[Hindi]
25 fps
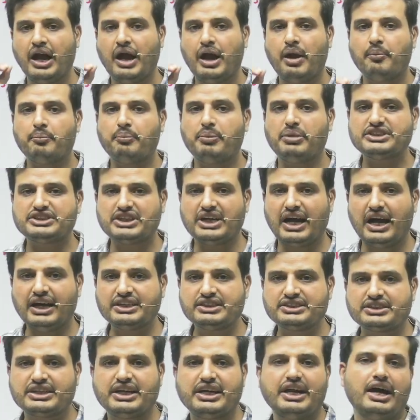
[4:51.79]
50
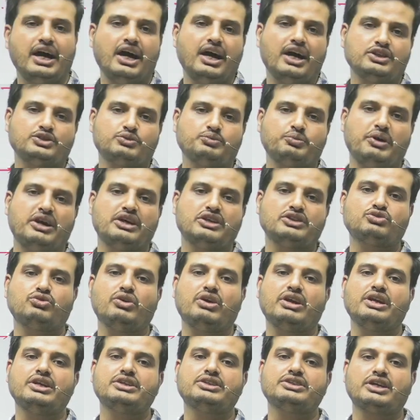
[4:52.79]
के आसपास वाली
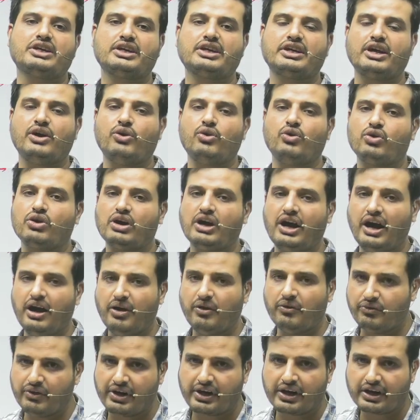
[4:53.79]
संख्याओं का
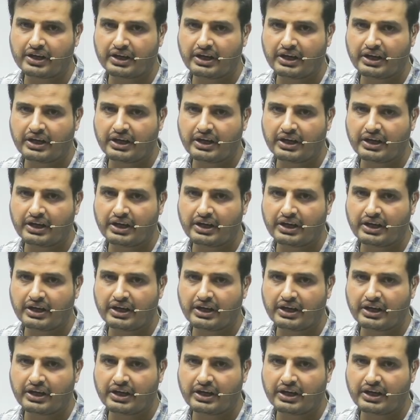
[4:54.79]
वर्ग